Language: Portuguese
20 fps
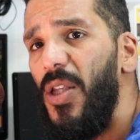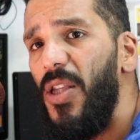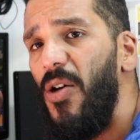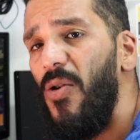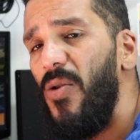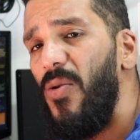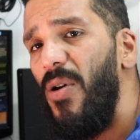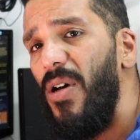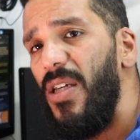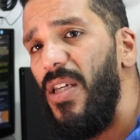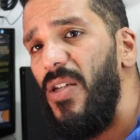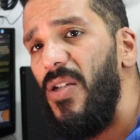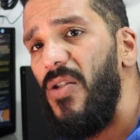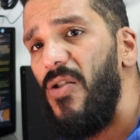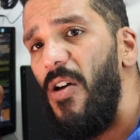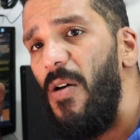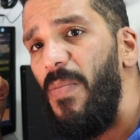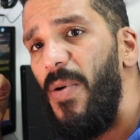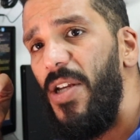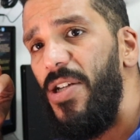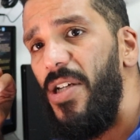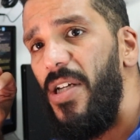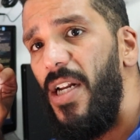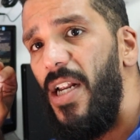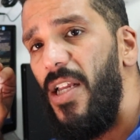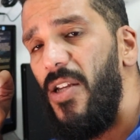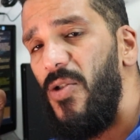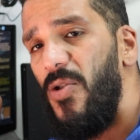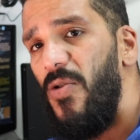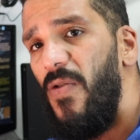Então estou aqui só para
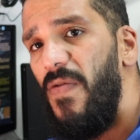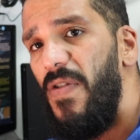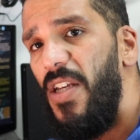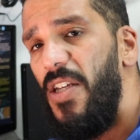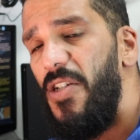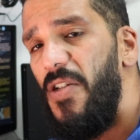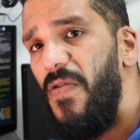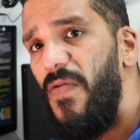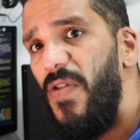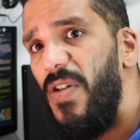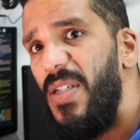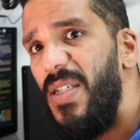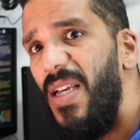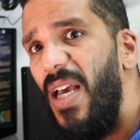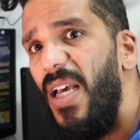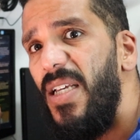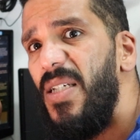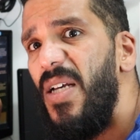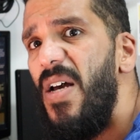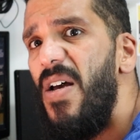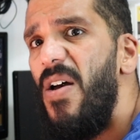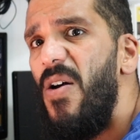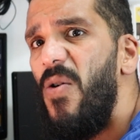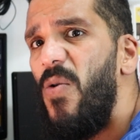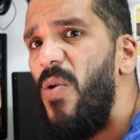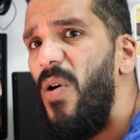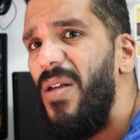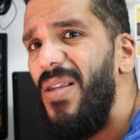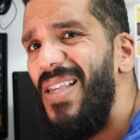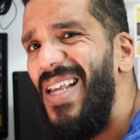tirar as dúvidas de vocês
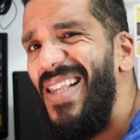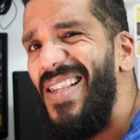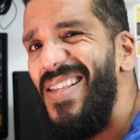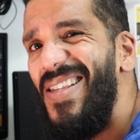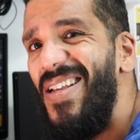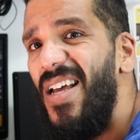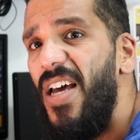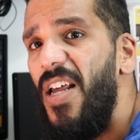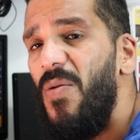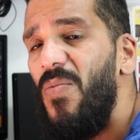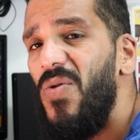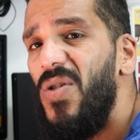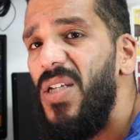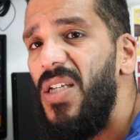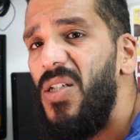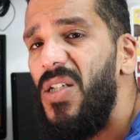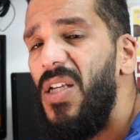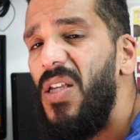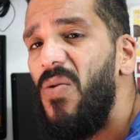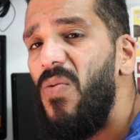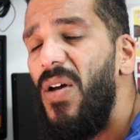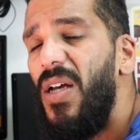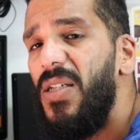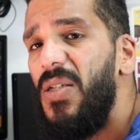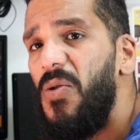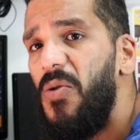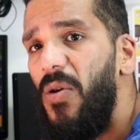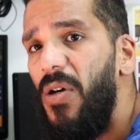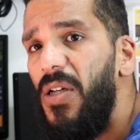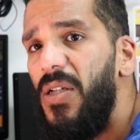quanto a termos e
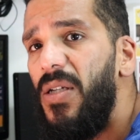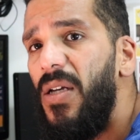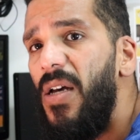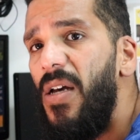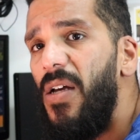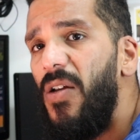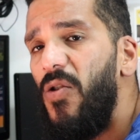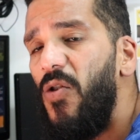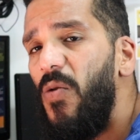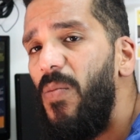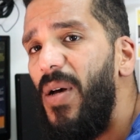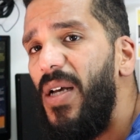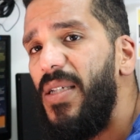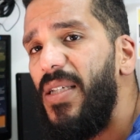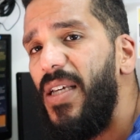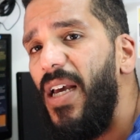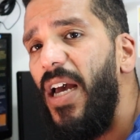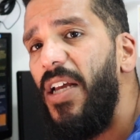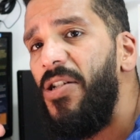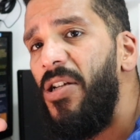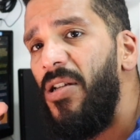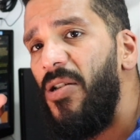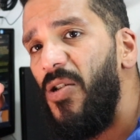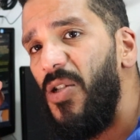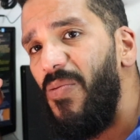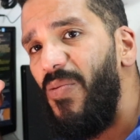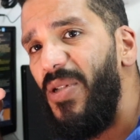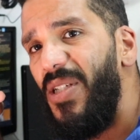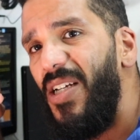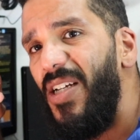situações do basquete.
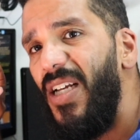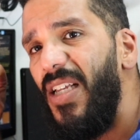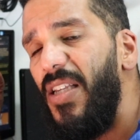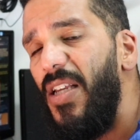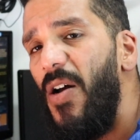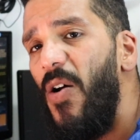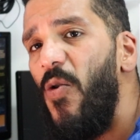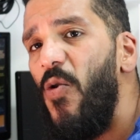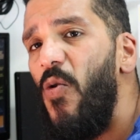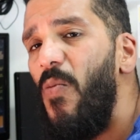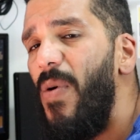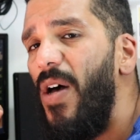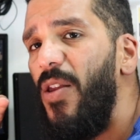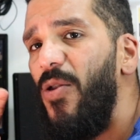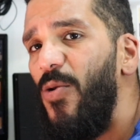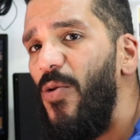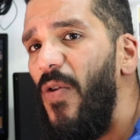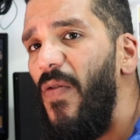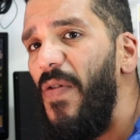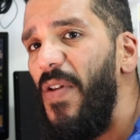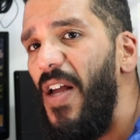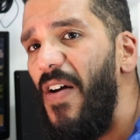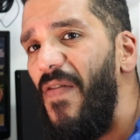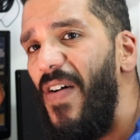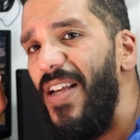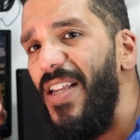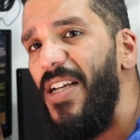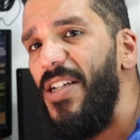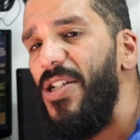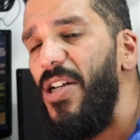Então se você já tem alguma dúvida,
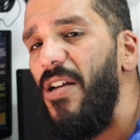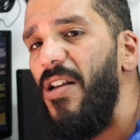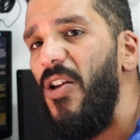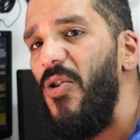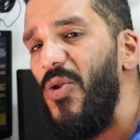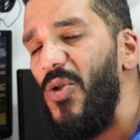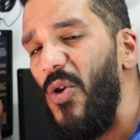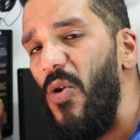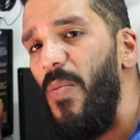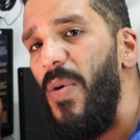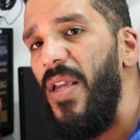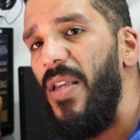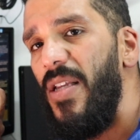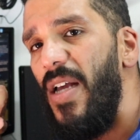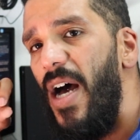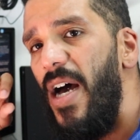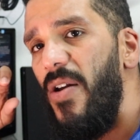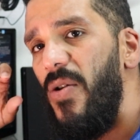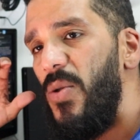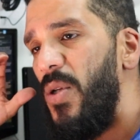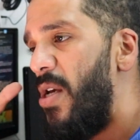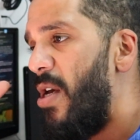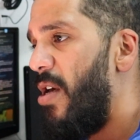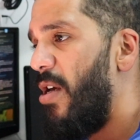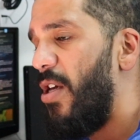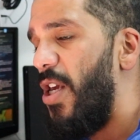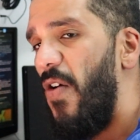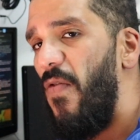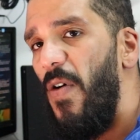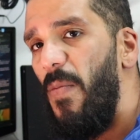vai deixando aí nos comentários
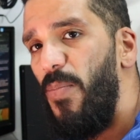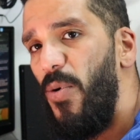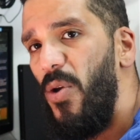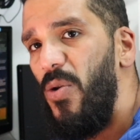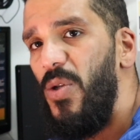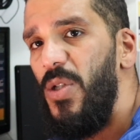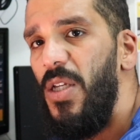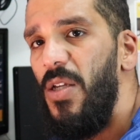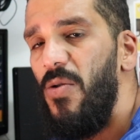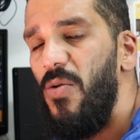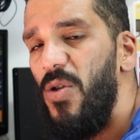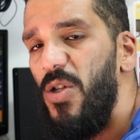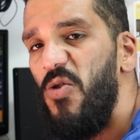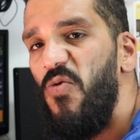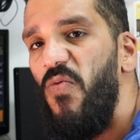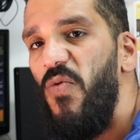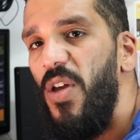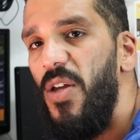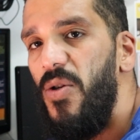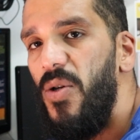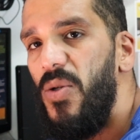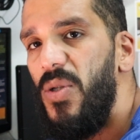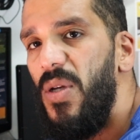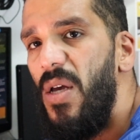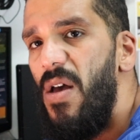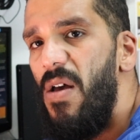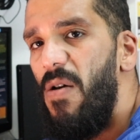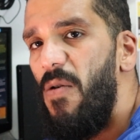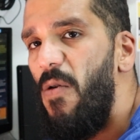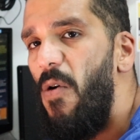que eu vou produzindo os
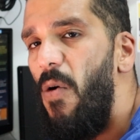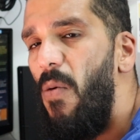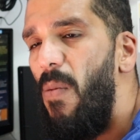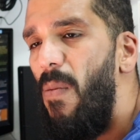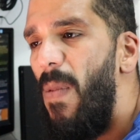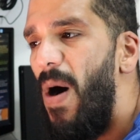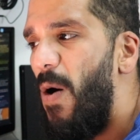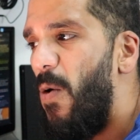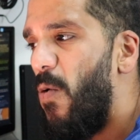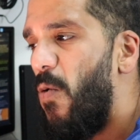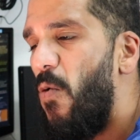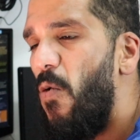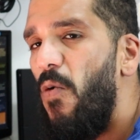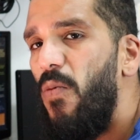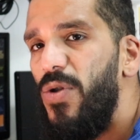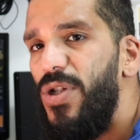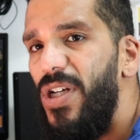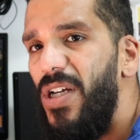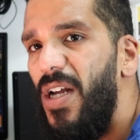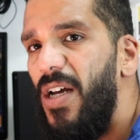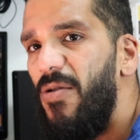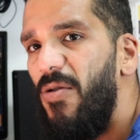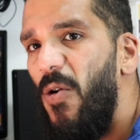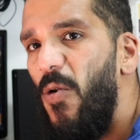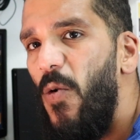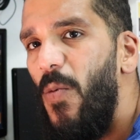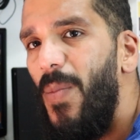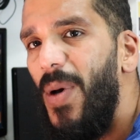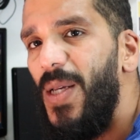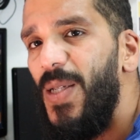vídeos com algum, tirando
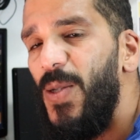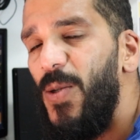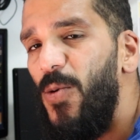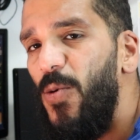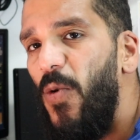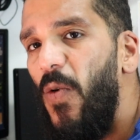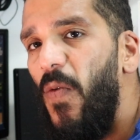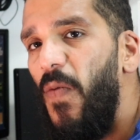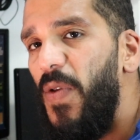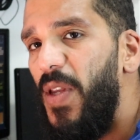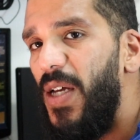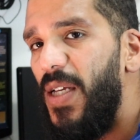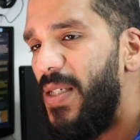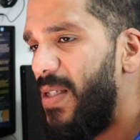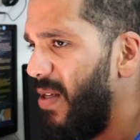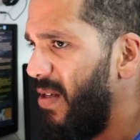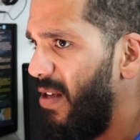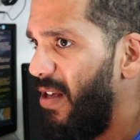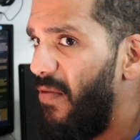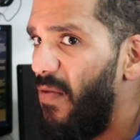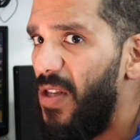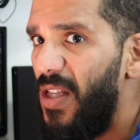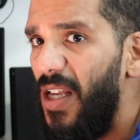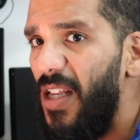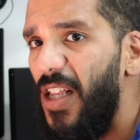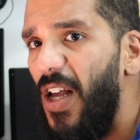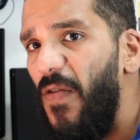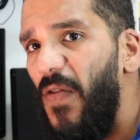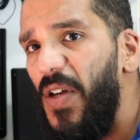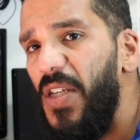algumas dúvidas e eu vou
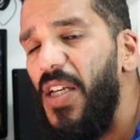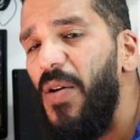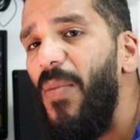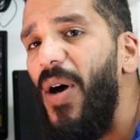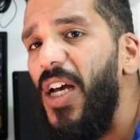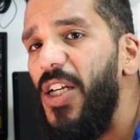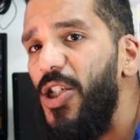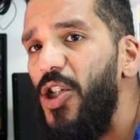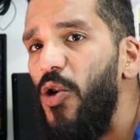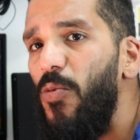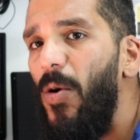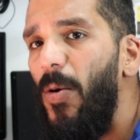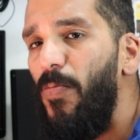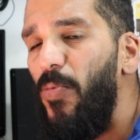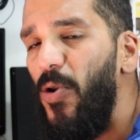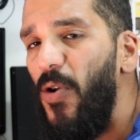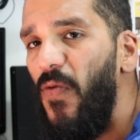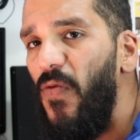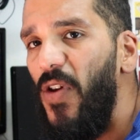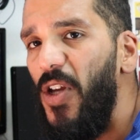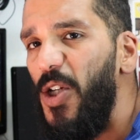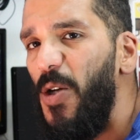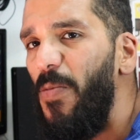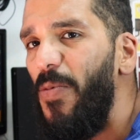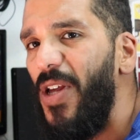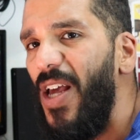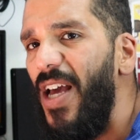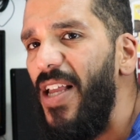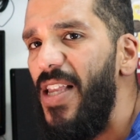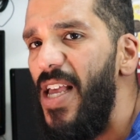tentar fazer mais de uma por vídeo
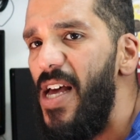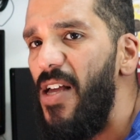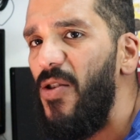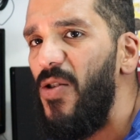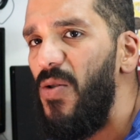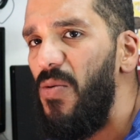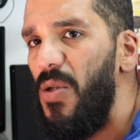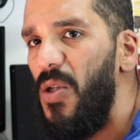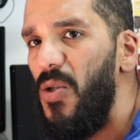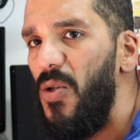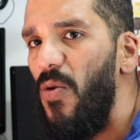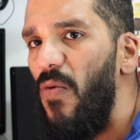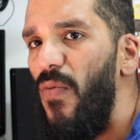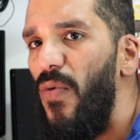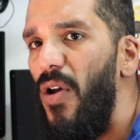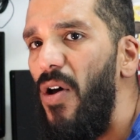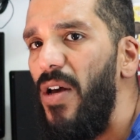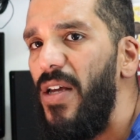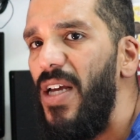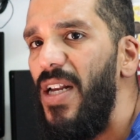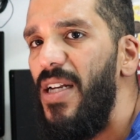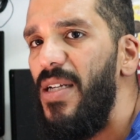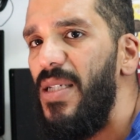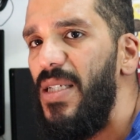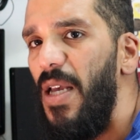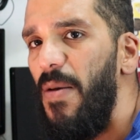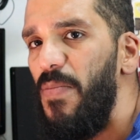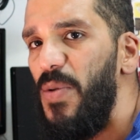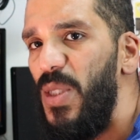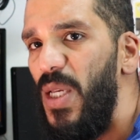porque a ideia dos vídeos do vlog é eles
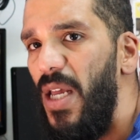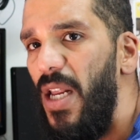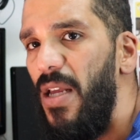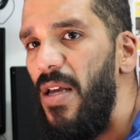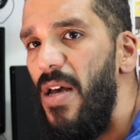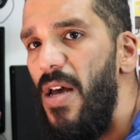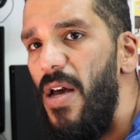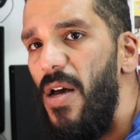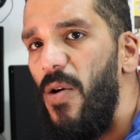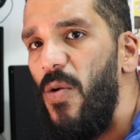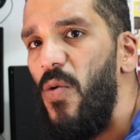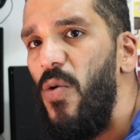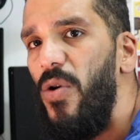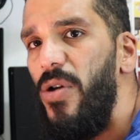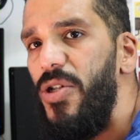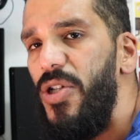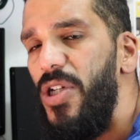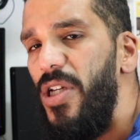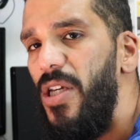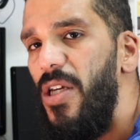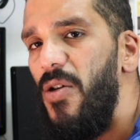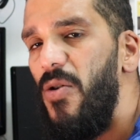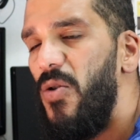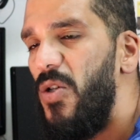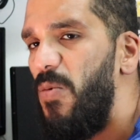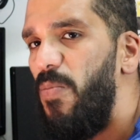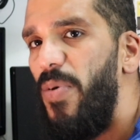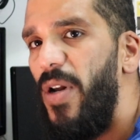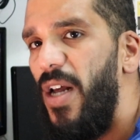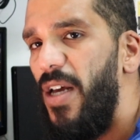sempre serem
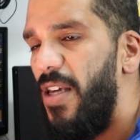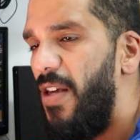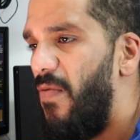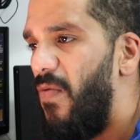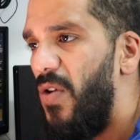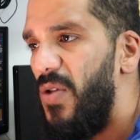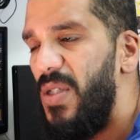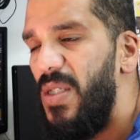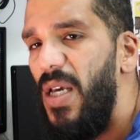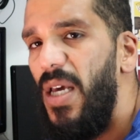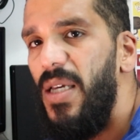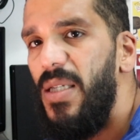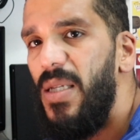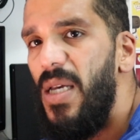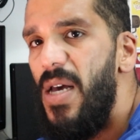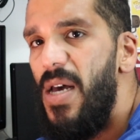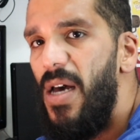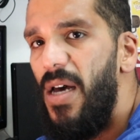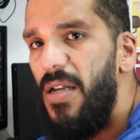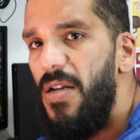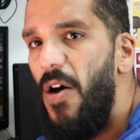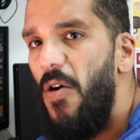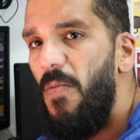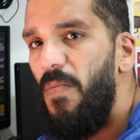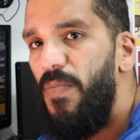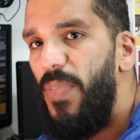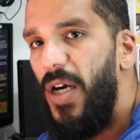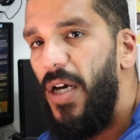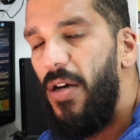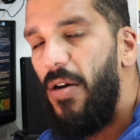curtinhos para que vocês
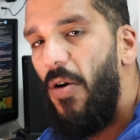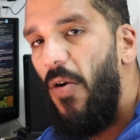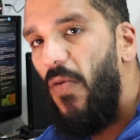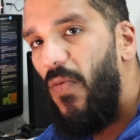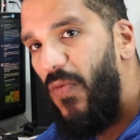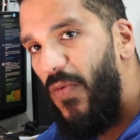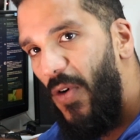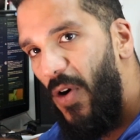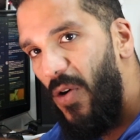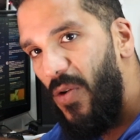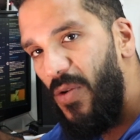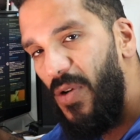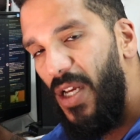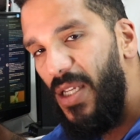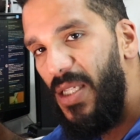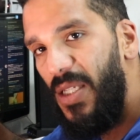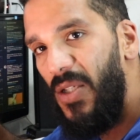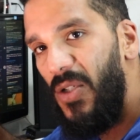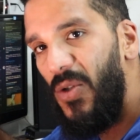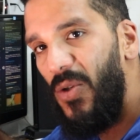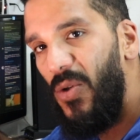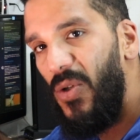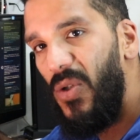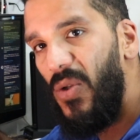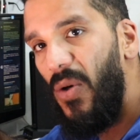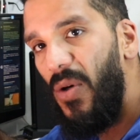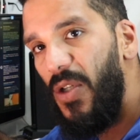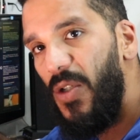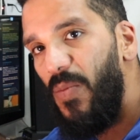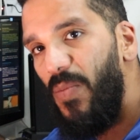não percam foco nas
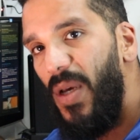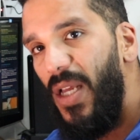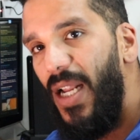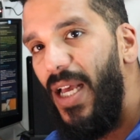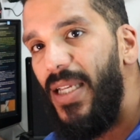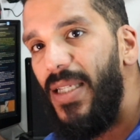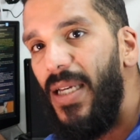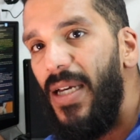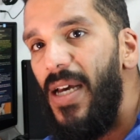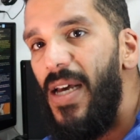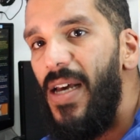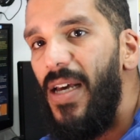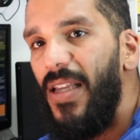instruções, beleza?